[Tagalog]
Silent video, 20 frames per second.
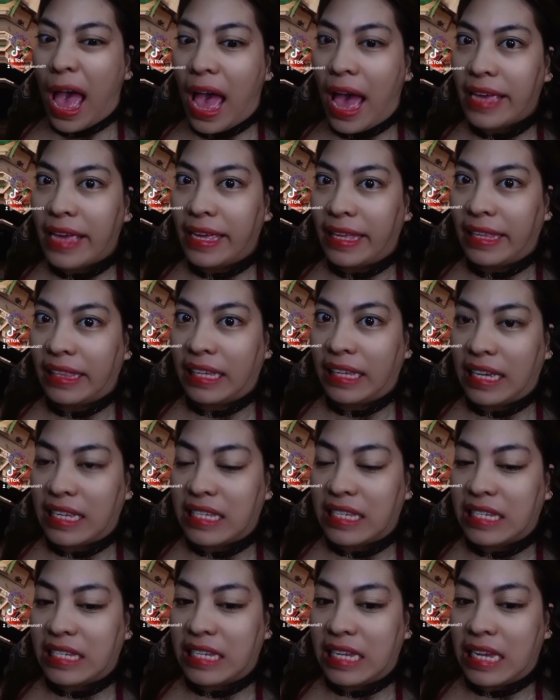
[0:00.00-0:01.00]
Ayan
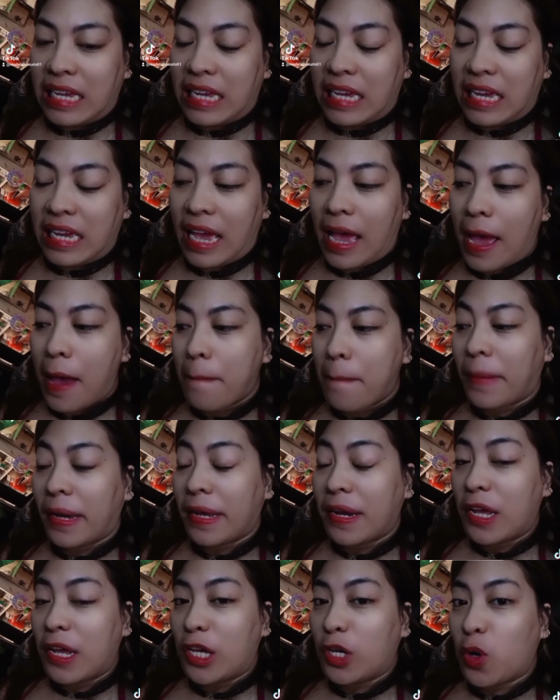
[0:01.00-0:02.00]
kasi,
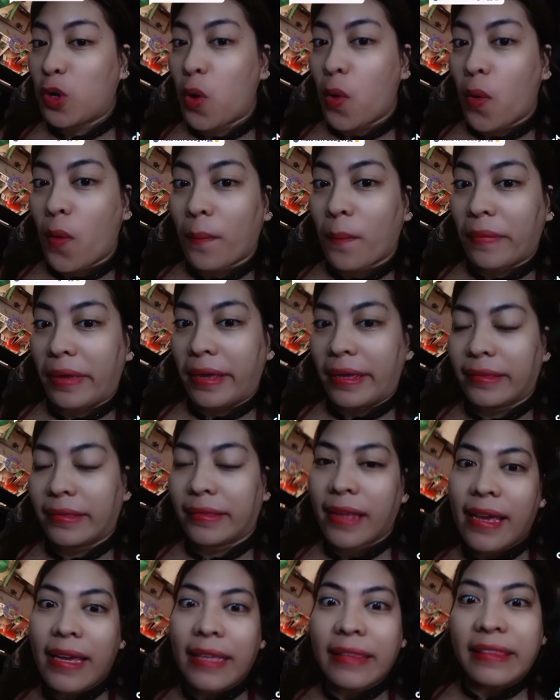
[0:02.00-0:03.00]
panay comment,
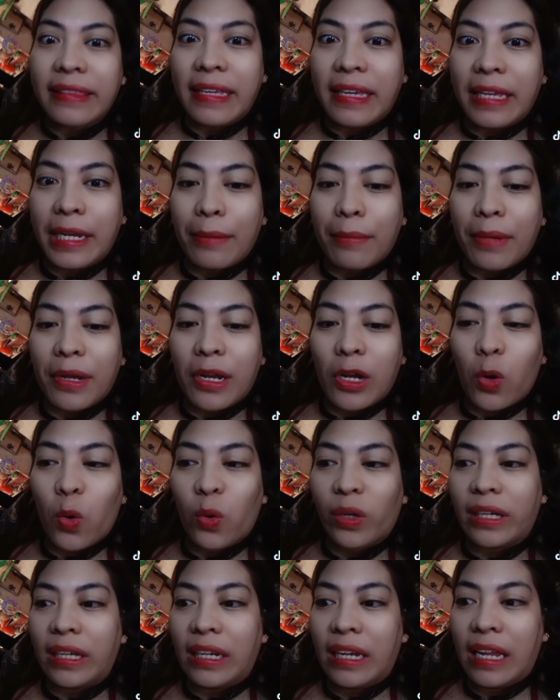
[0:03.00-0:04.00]
di naman ako
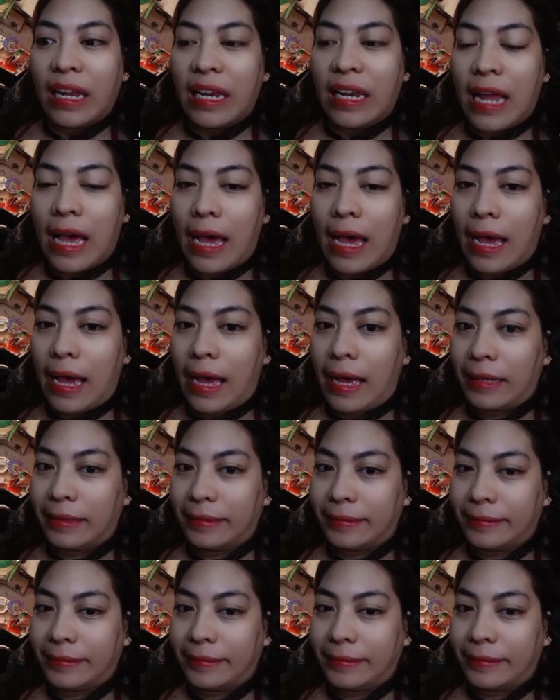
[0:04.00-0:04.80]
kilala.